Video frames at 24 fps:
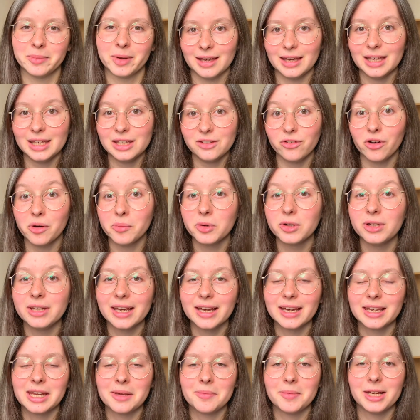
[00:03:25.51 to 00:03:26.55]
Ich
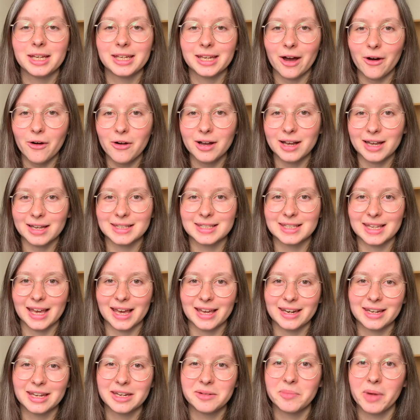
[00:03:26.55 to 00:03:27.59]
formuliere nämlich auch ganz
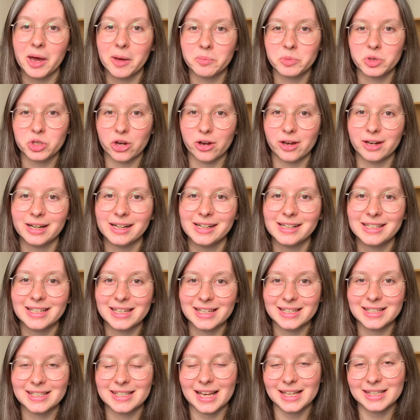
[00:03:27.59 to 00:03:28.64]
gerne in meinem Journal
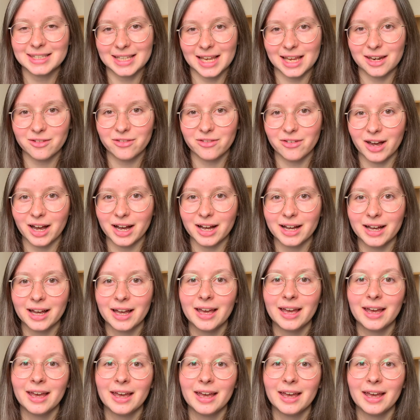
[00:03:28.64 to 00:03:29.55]
den Satzanfang,